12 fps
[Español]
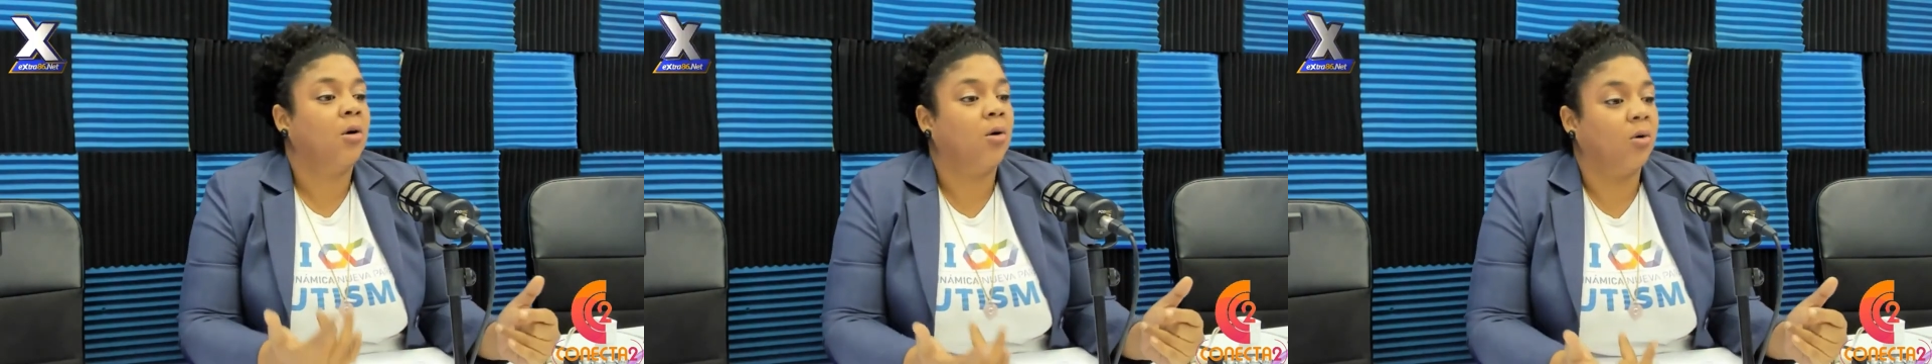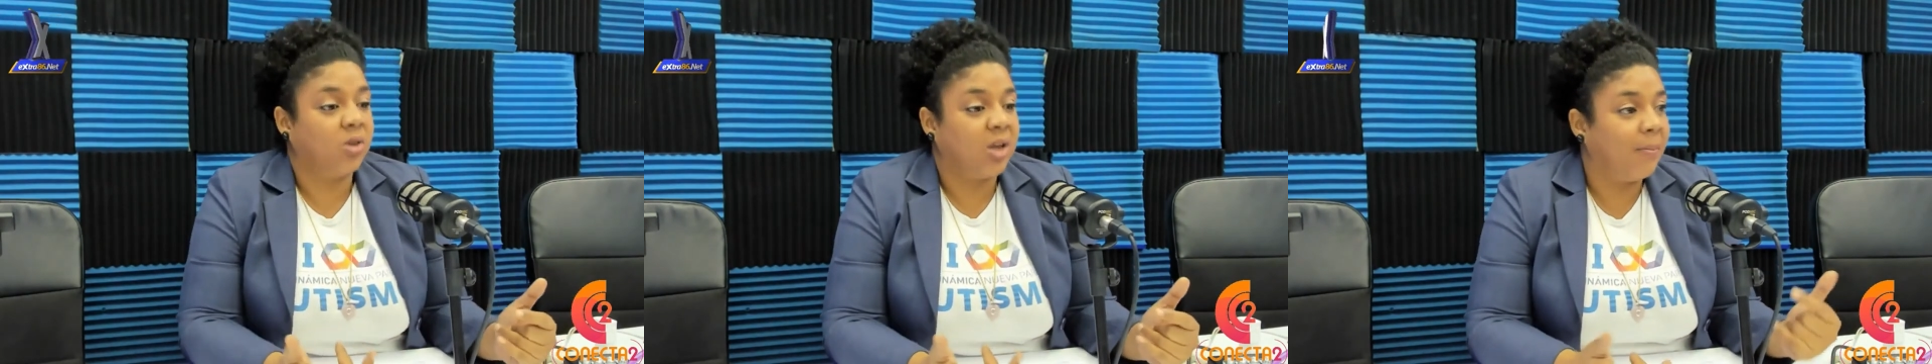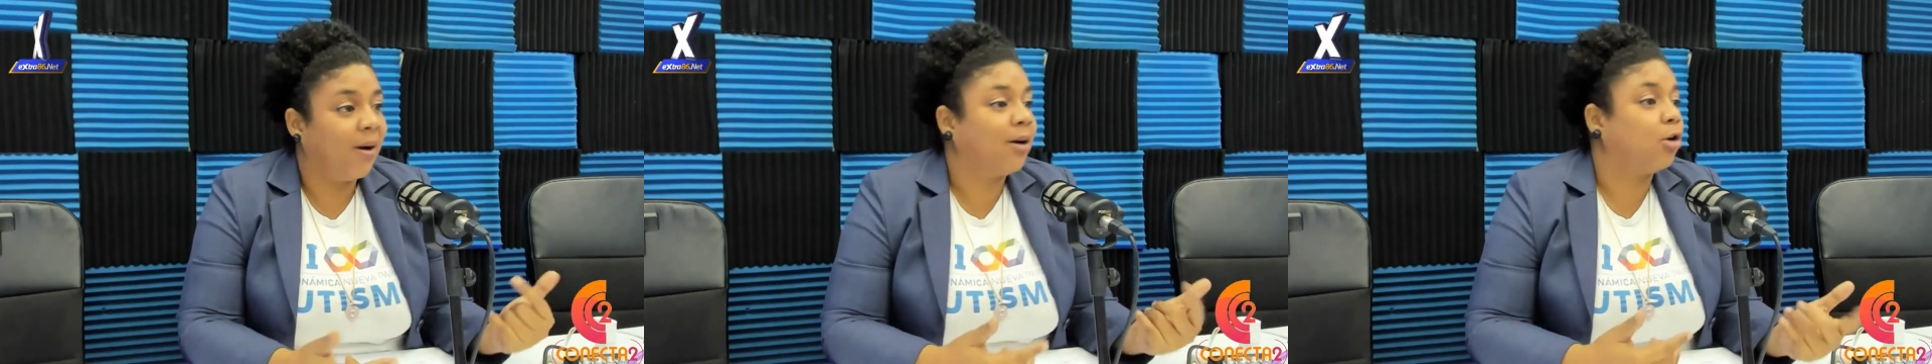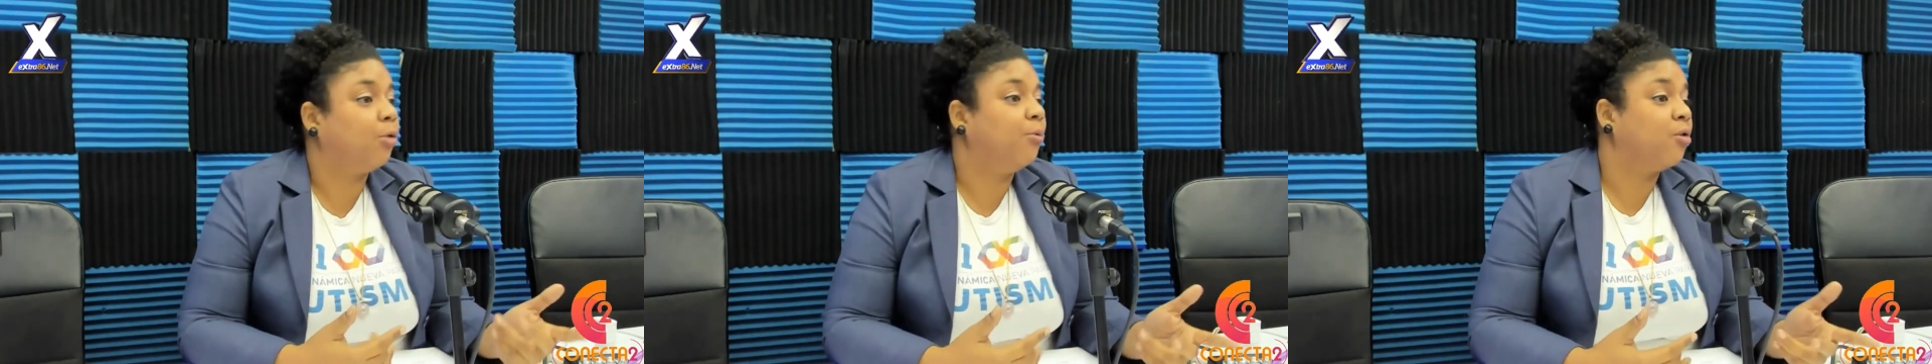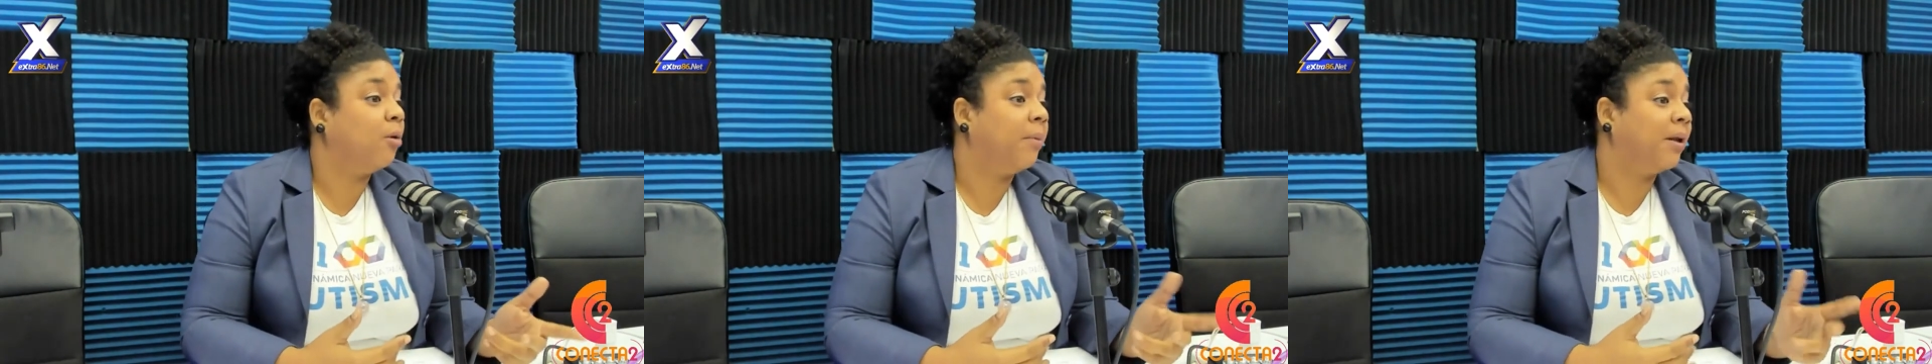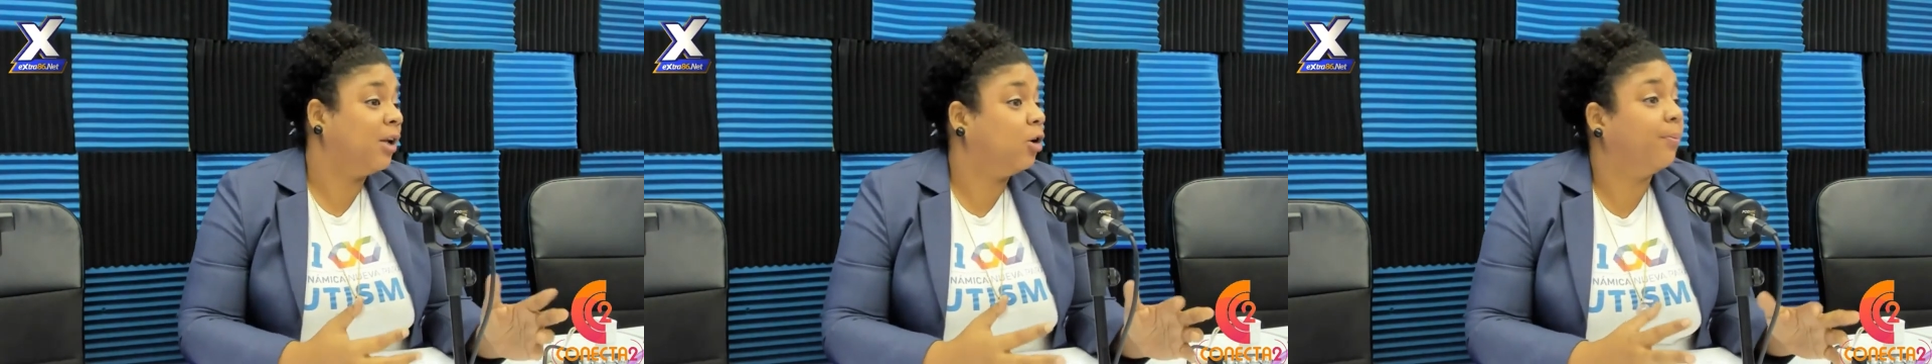con temas
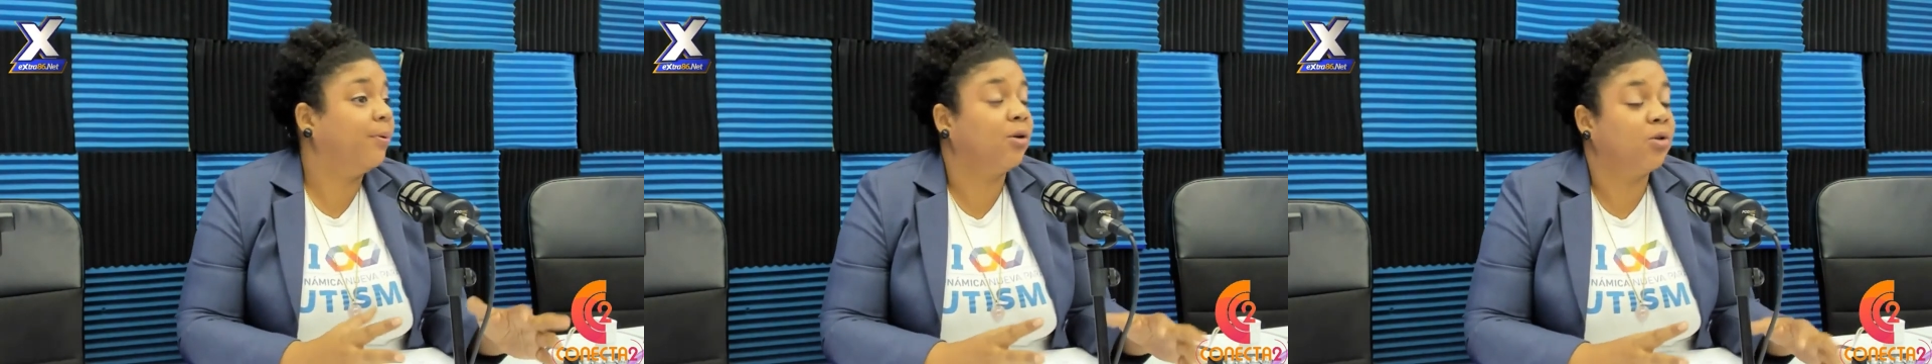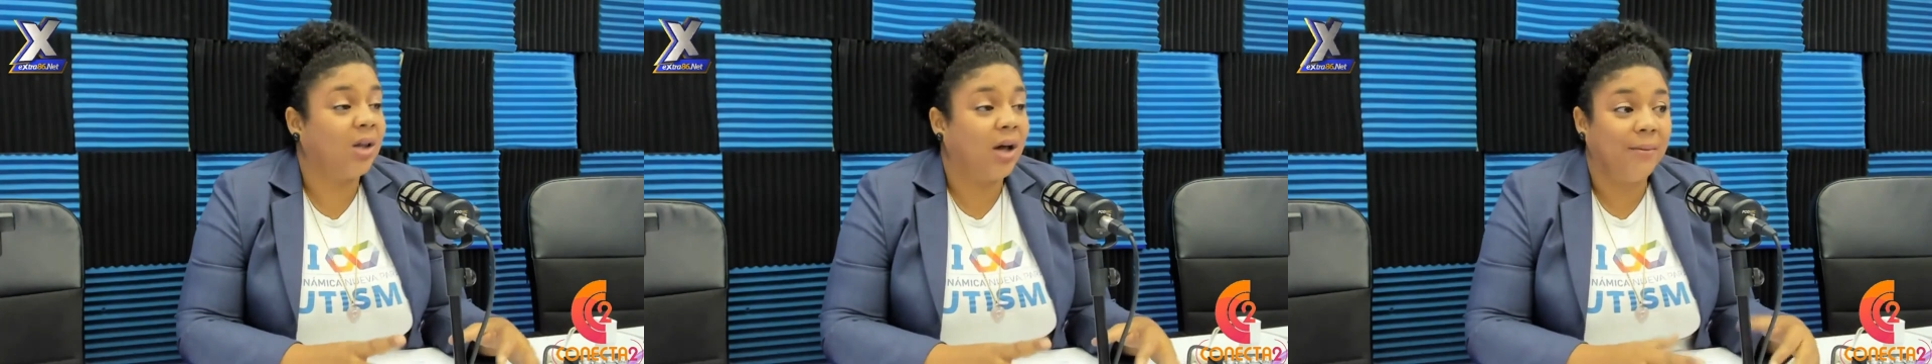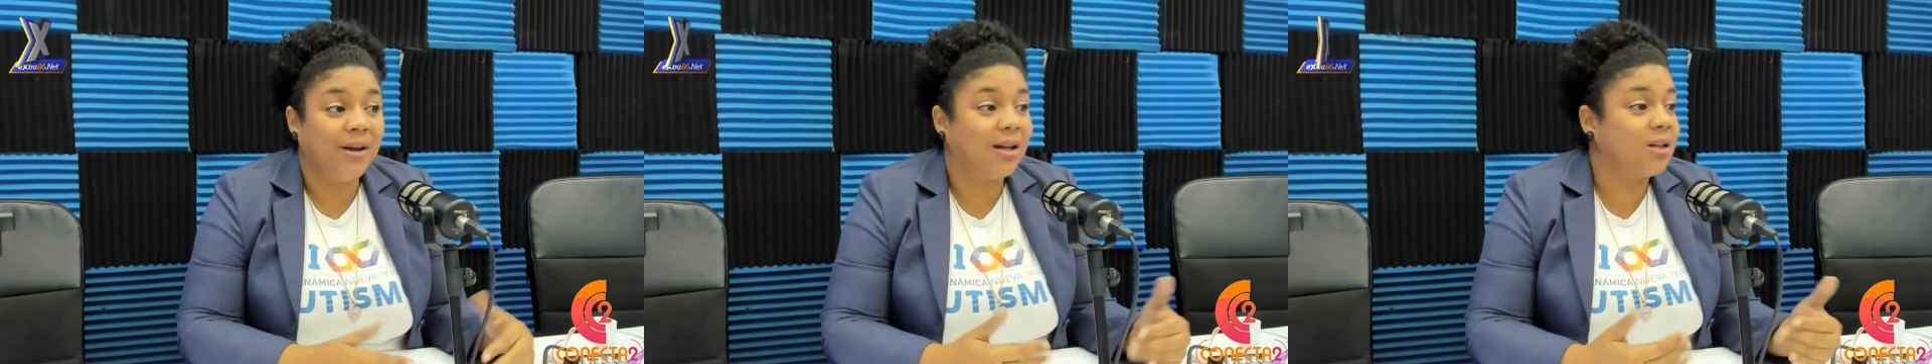cromosomáticos, pero todavía